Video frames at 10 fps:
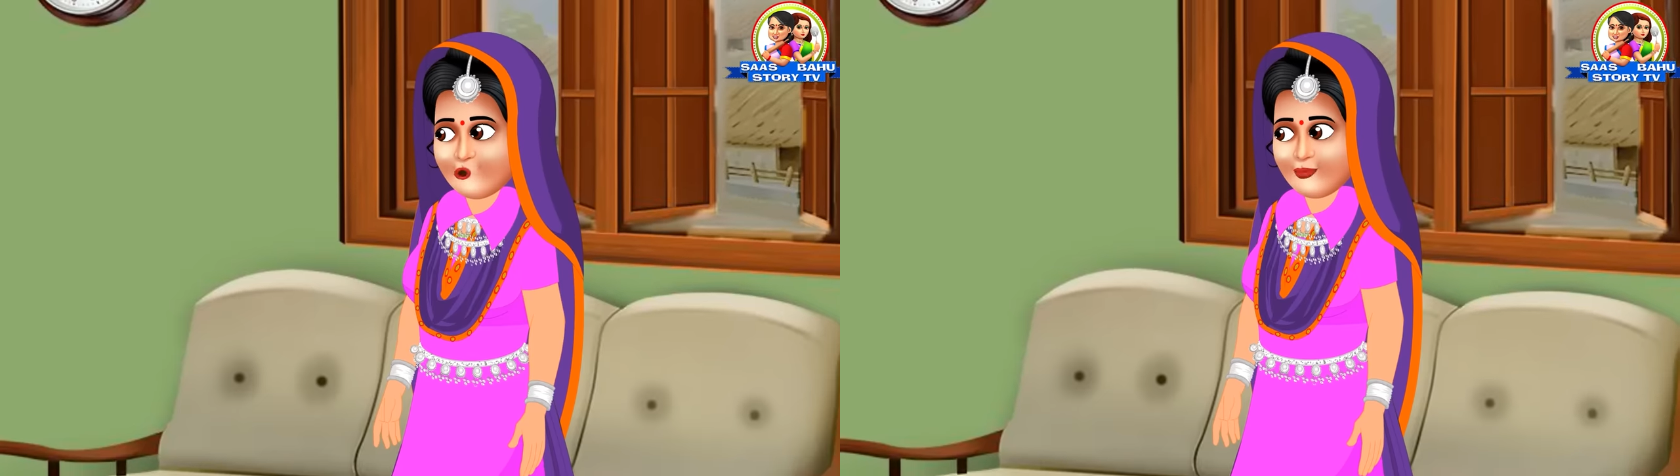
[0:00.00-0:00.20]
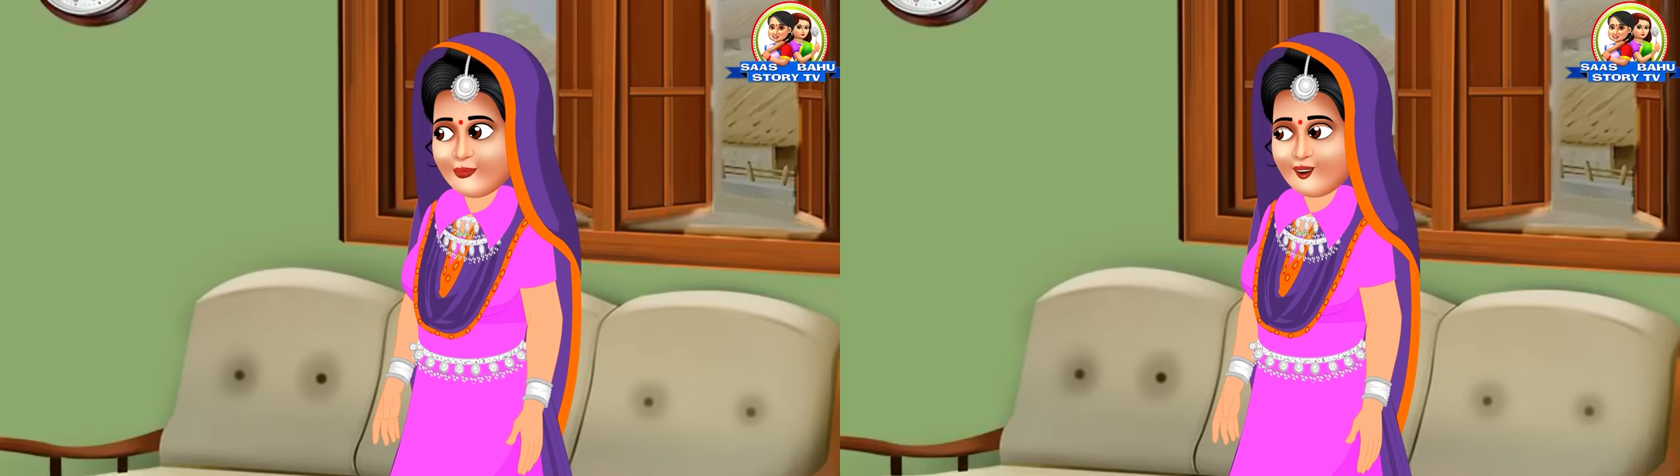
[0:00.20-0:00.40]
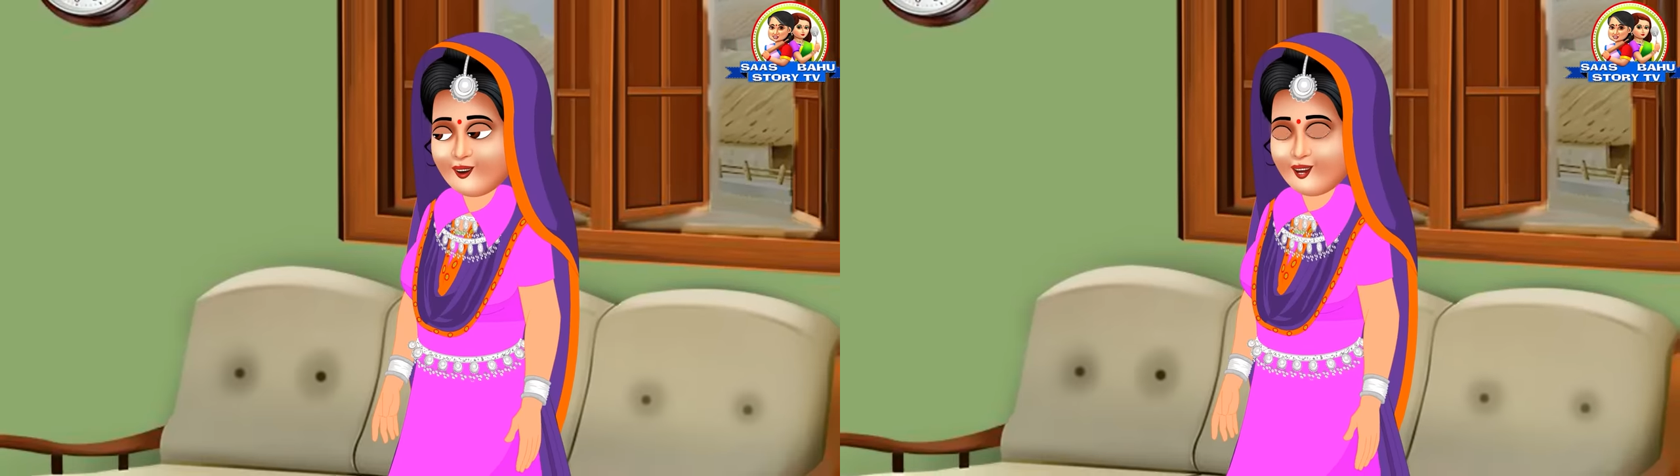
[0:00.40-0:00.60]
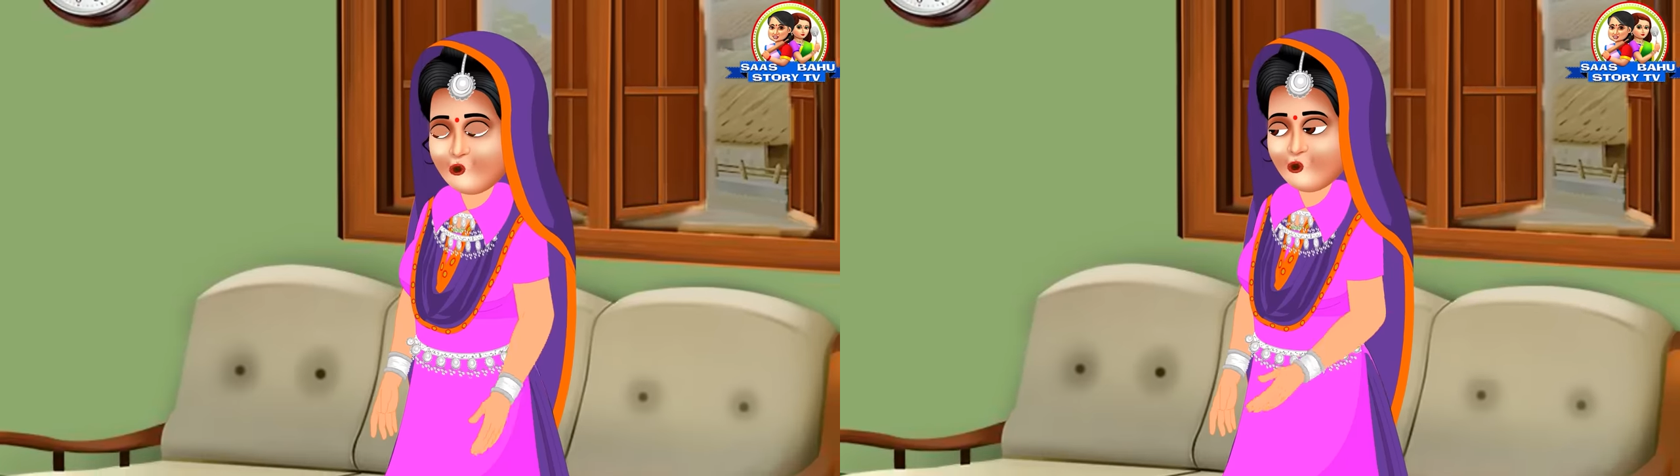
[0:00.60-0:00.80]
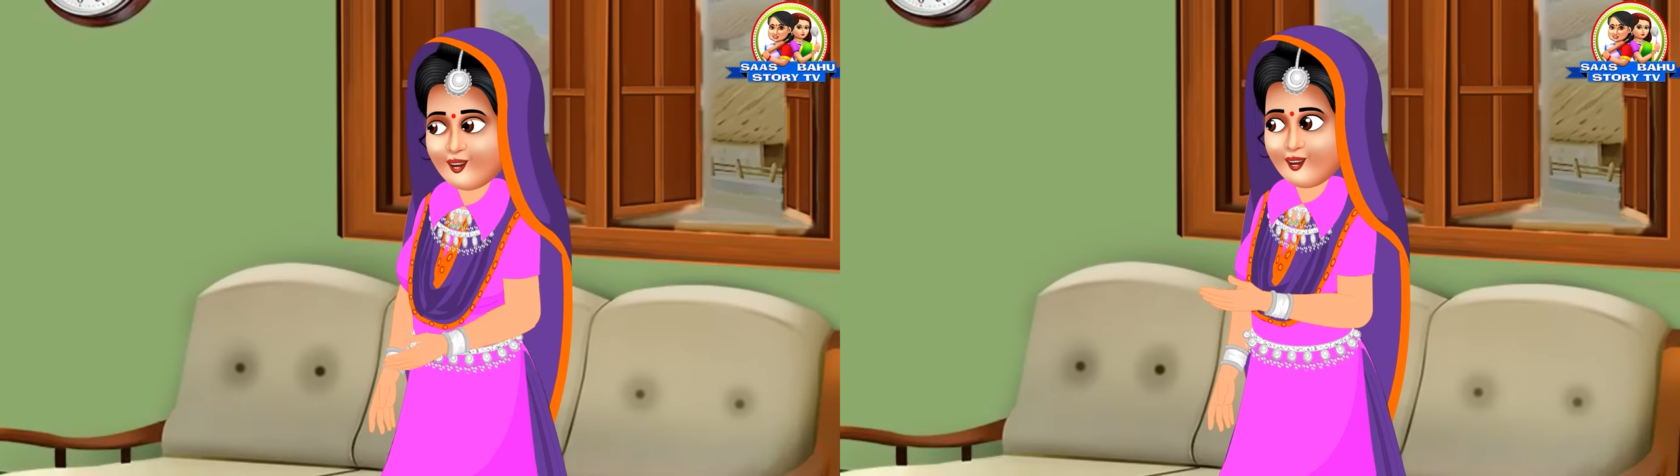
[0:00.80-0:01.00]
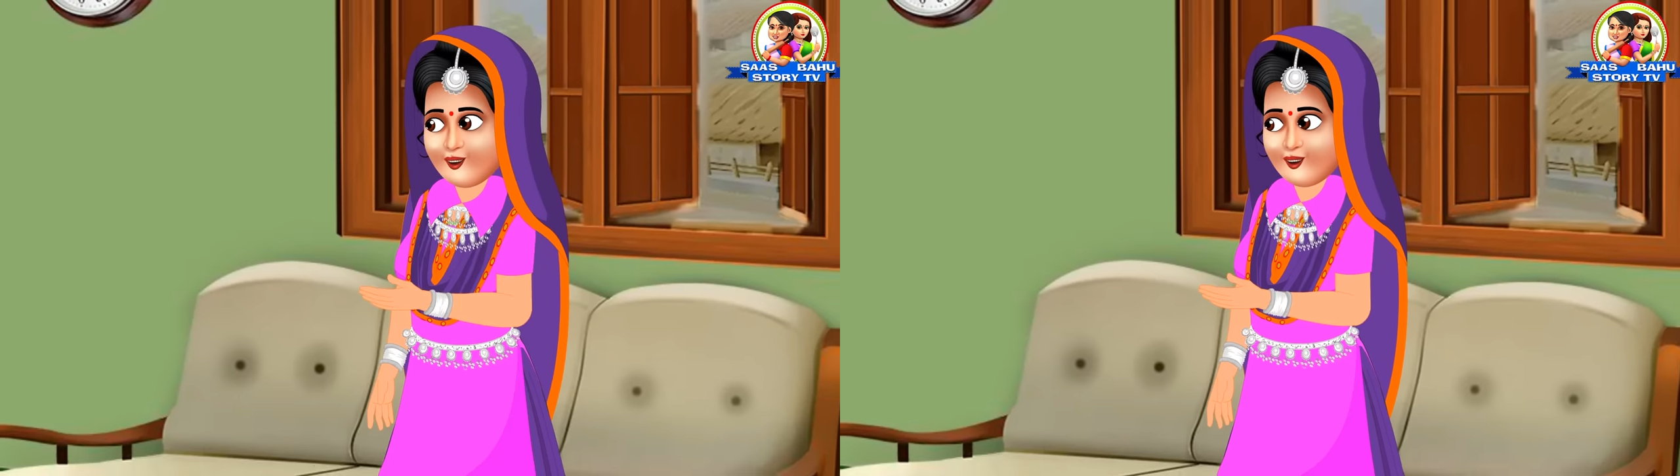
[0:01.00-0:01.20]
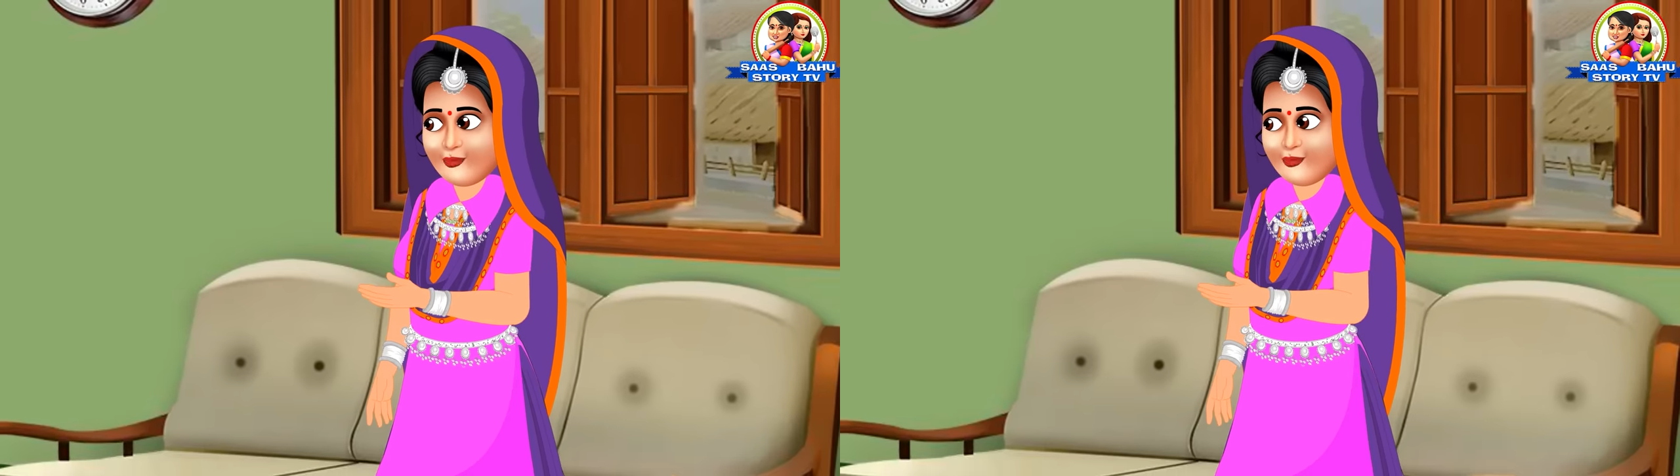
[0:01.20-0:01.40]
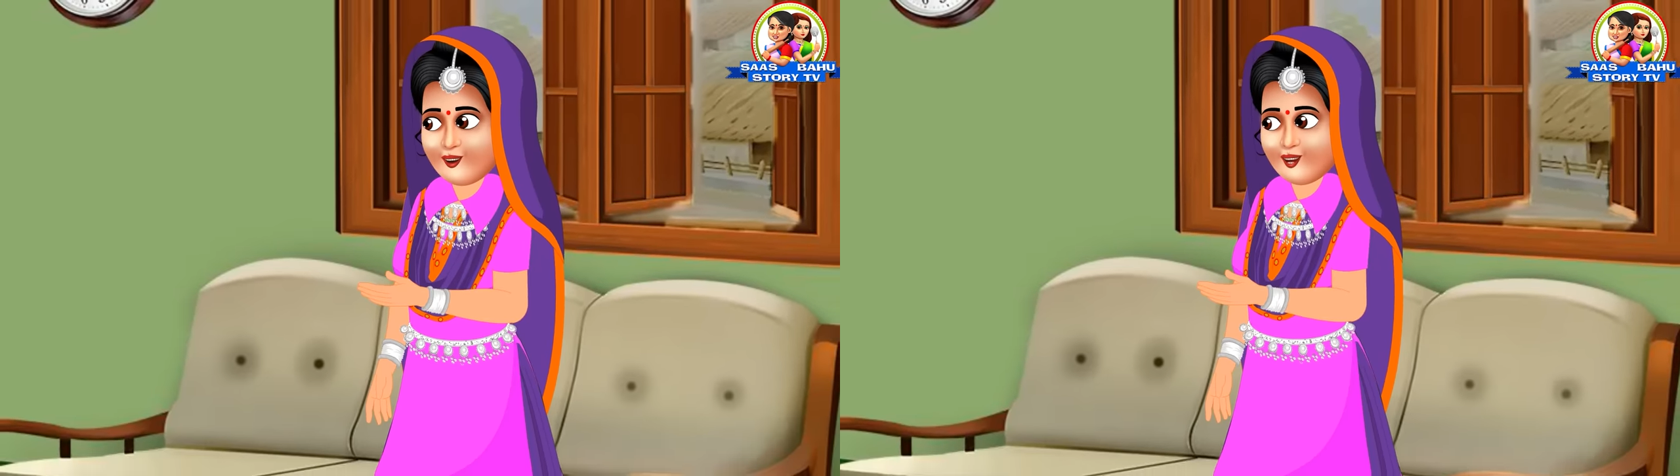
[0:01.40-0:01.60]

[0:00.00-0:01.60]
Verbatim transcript: मैं वो सॉरी कहना चाह रही थी